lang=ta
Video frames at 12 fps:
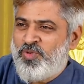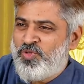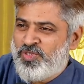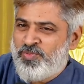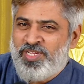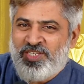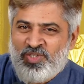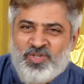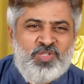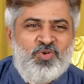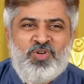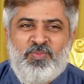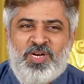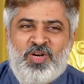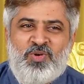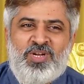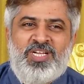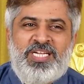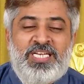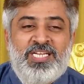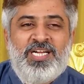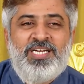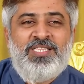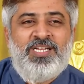மூச்சு பயிற்சியோ ஏதோ ஒன்று பண்ணுறோன்னா
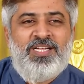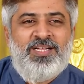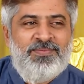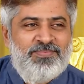என்ன ஆகிடுதுன்னா